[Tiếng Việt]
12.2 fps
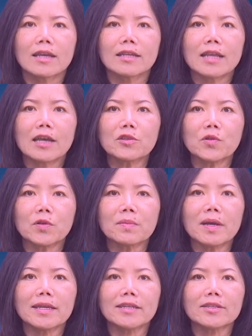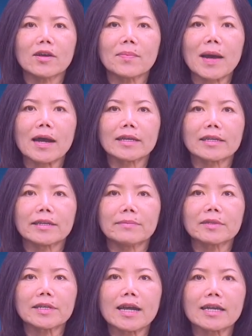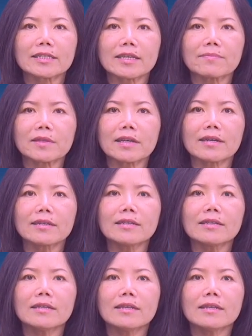để chuẩn bị cho bài kiểm tra sắp tới.